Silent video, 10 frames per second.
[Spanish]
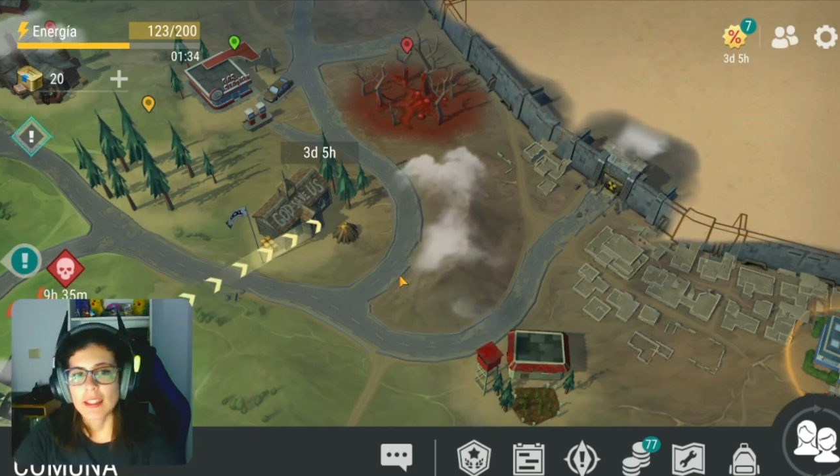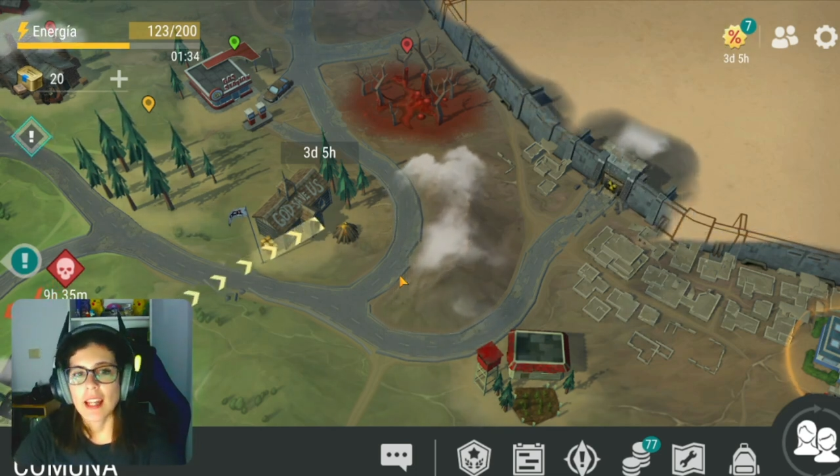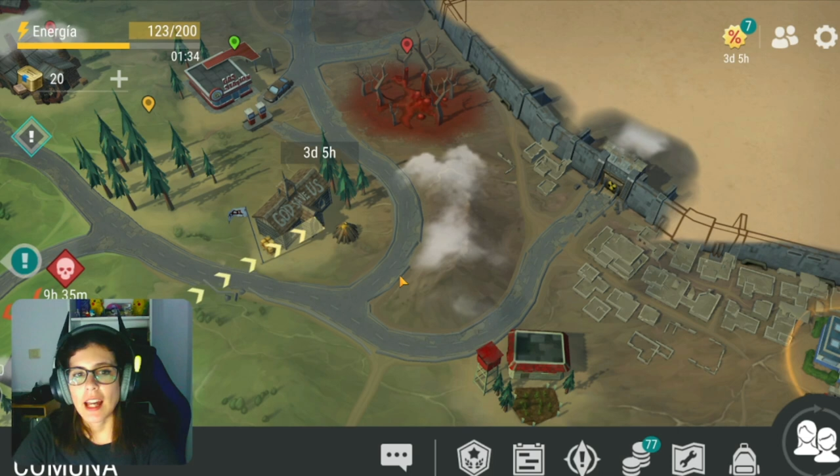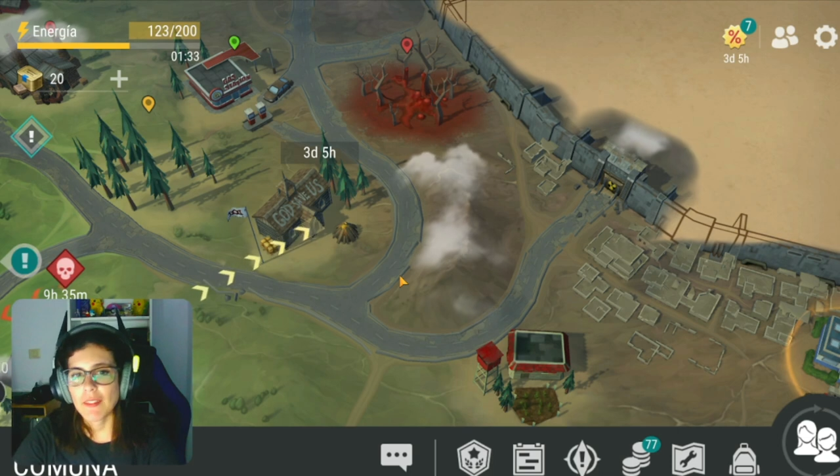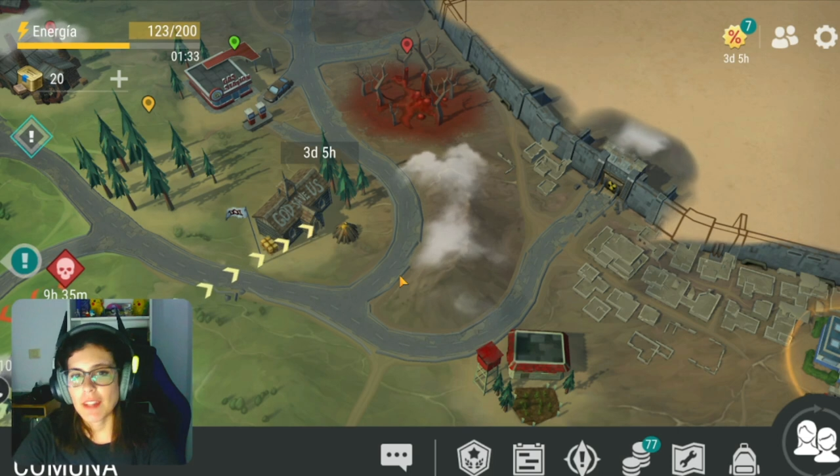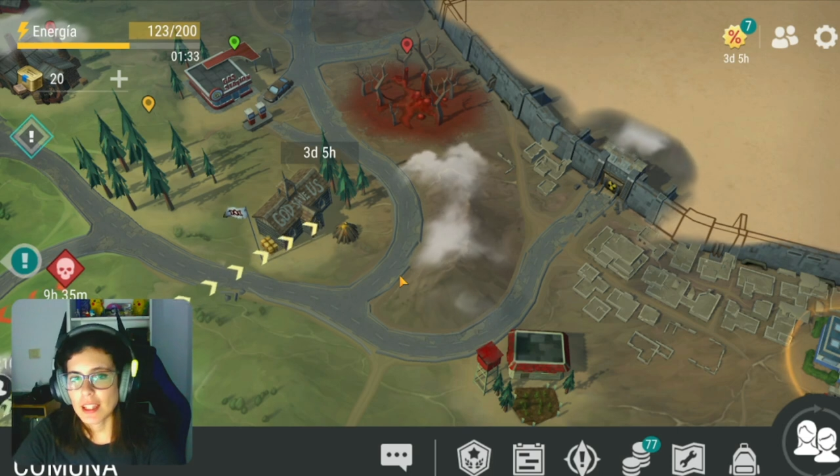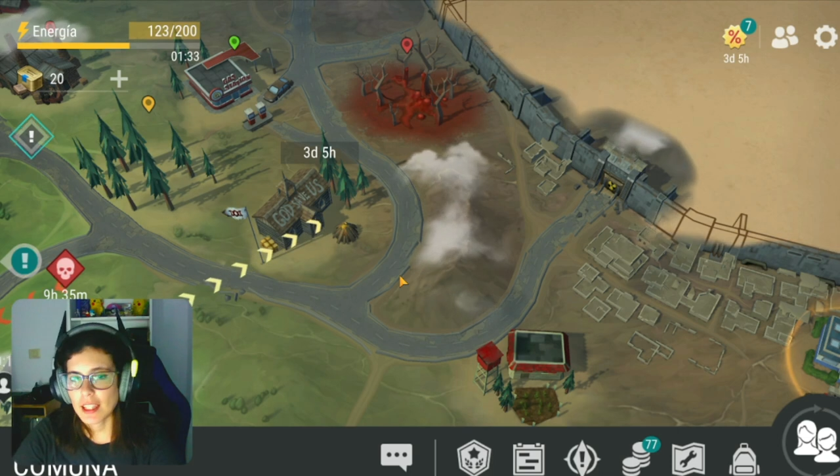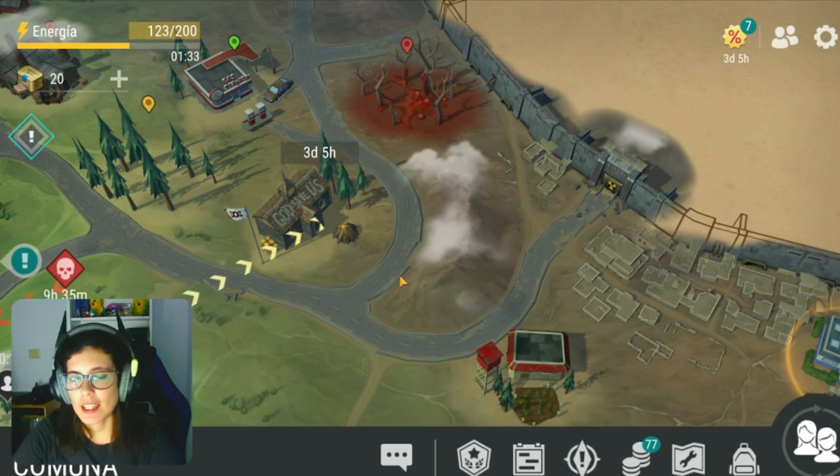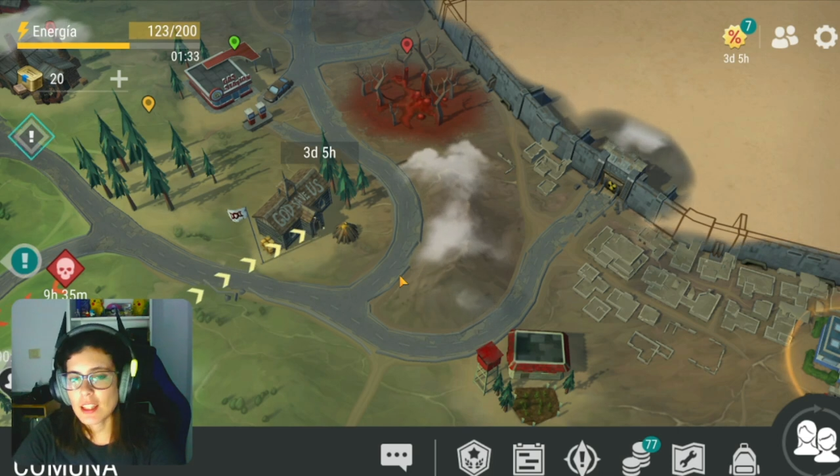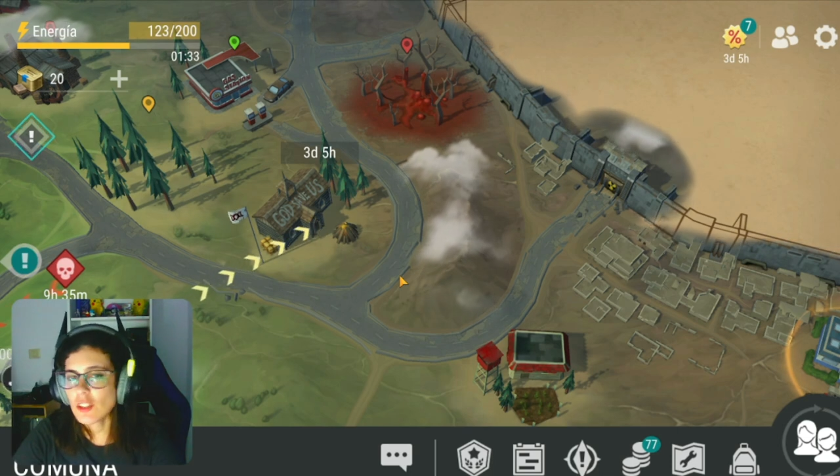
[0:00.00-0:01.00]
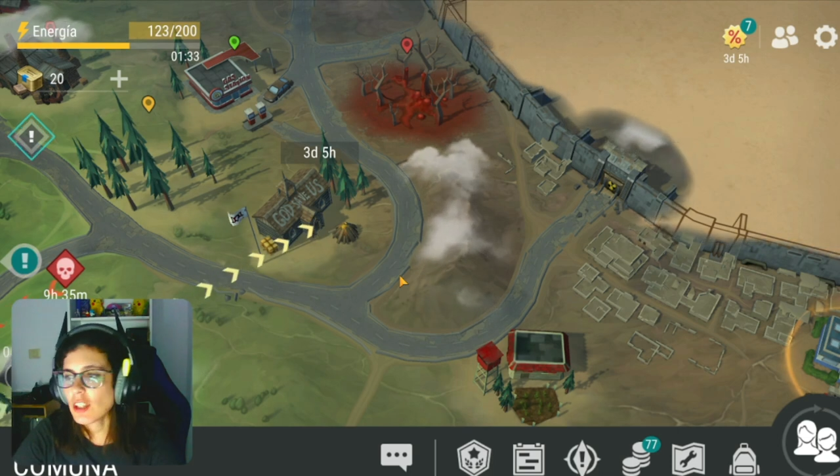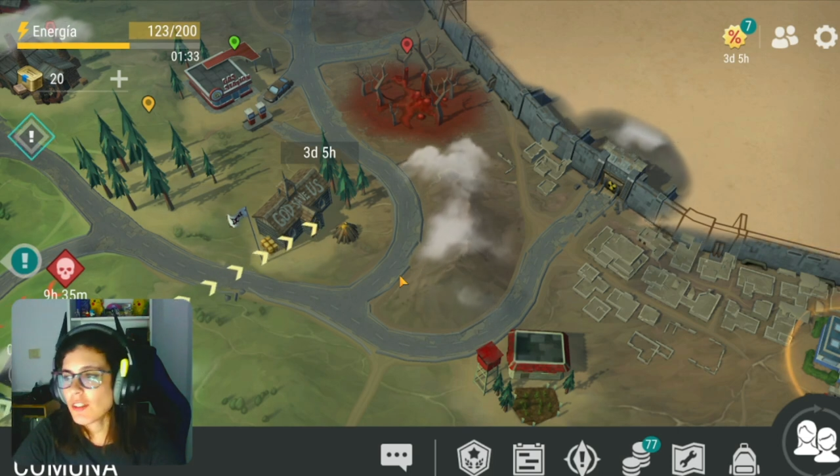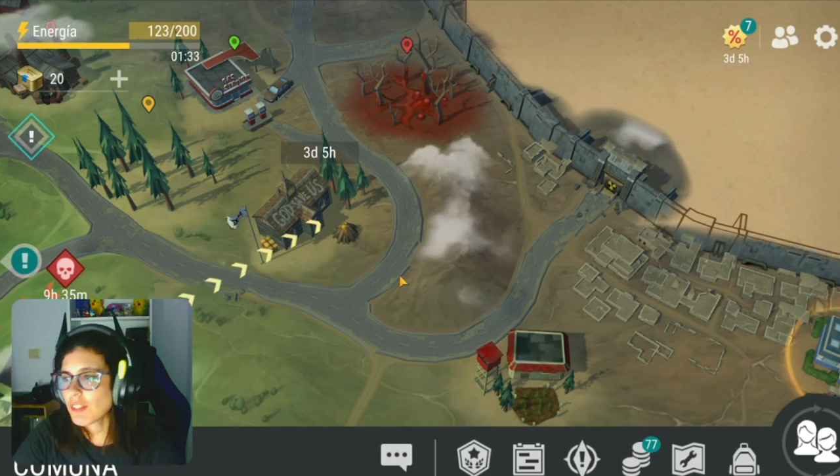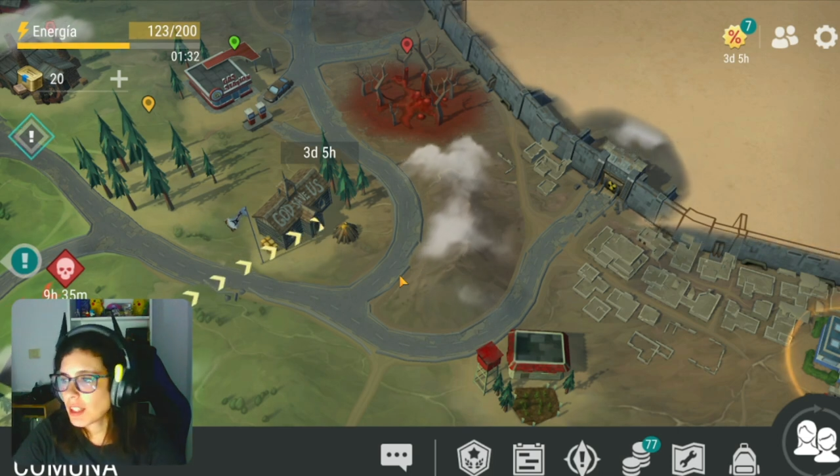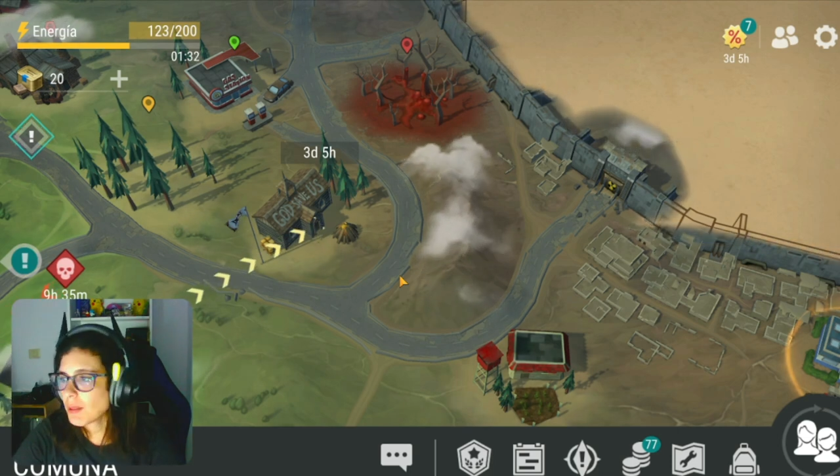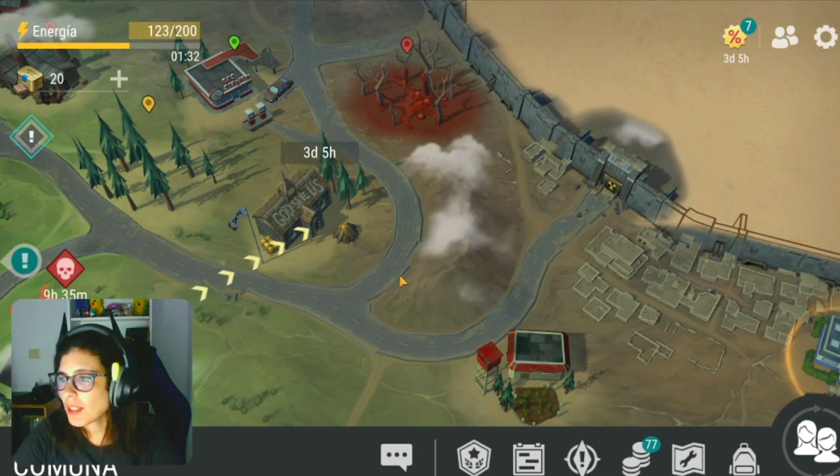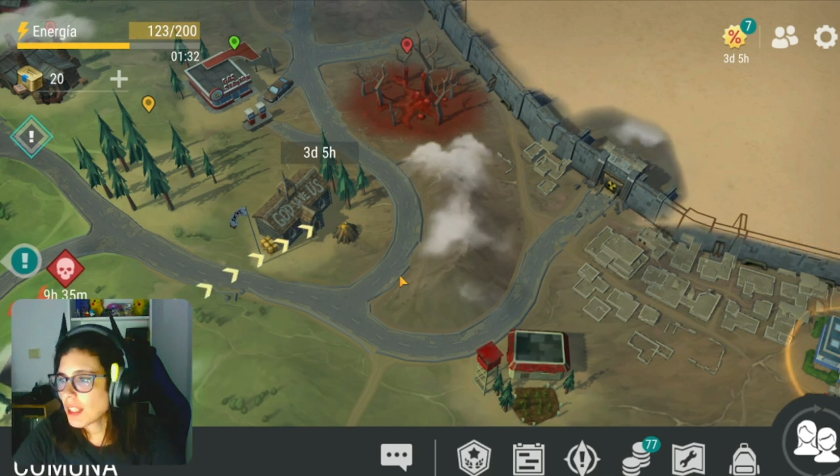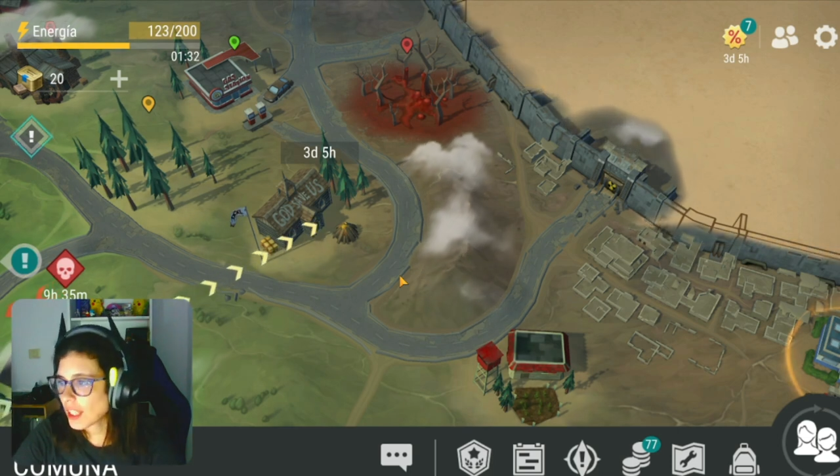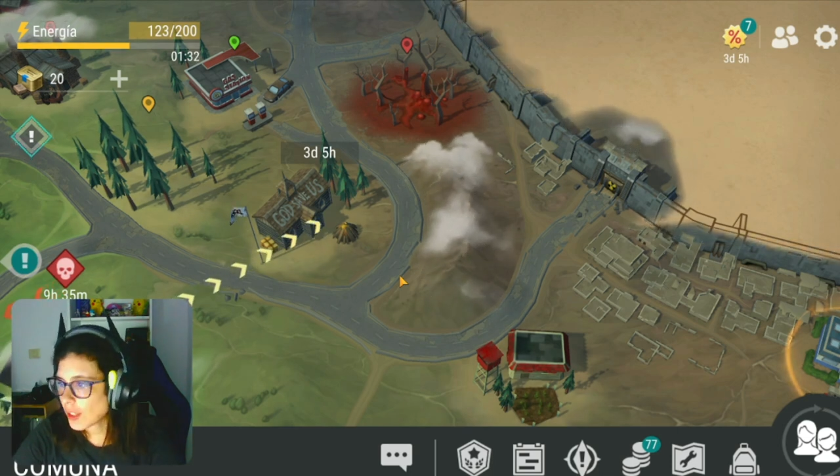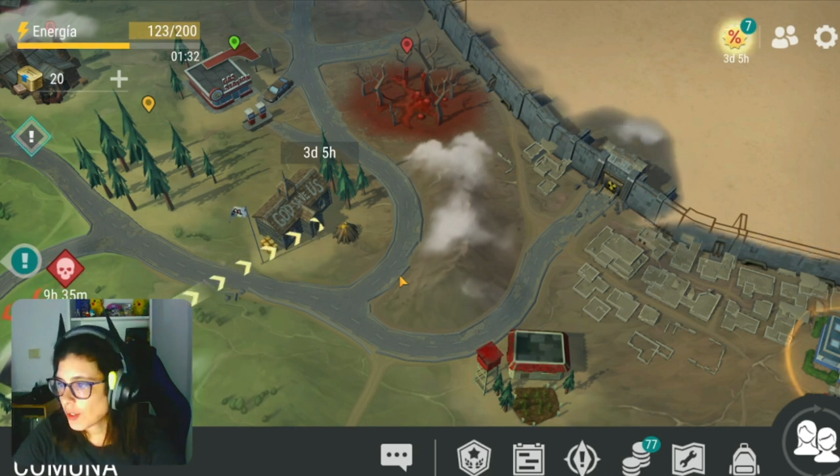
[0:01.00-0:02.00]
A ver, ¿qué es lo que al final me
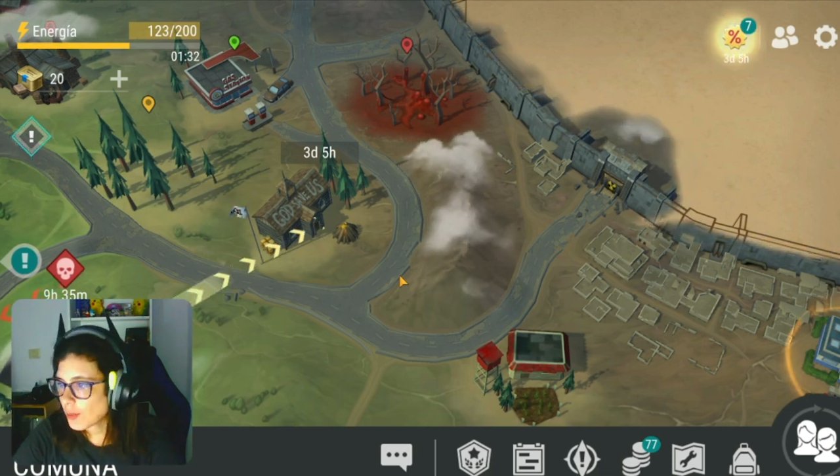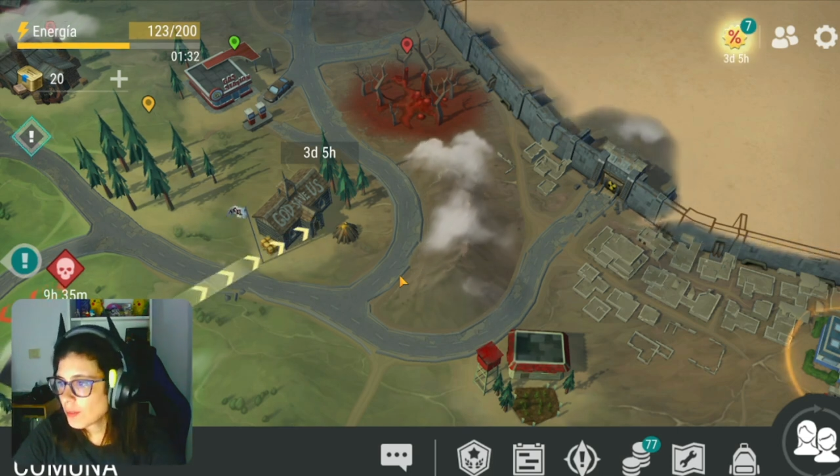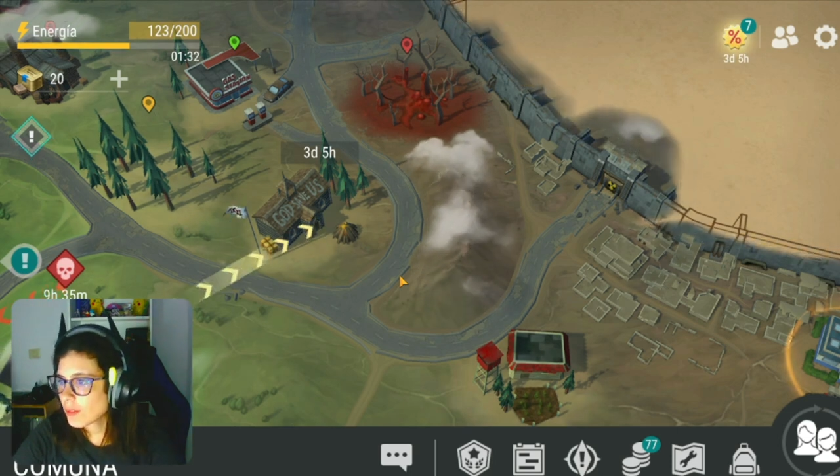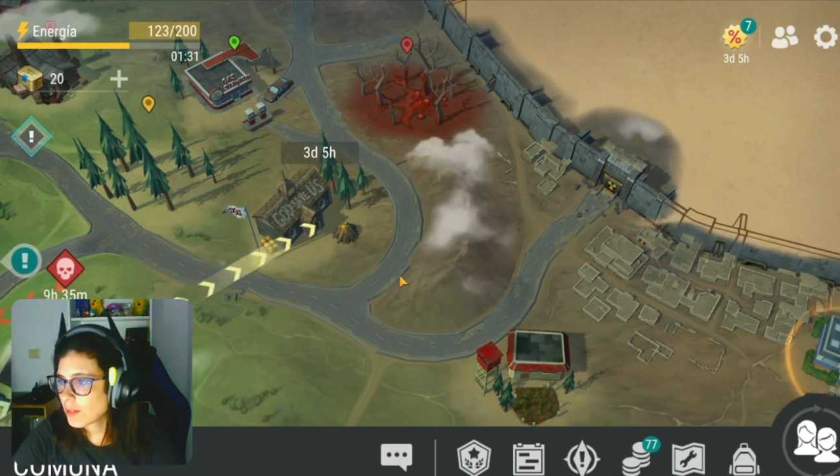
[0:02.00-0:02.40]
dijeron?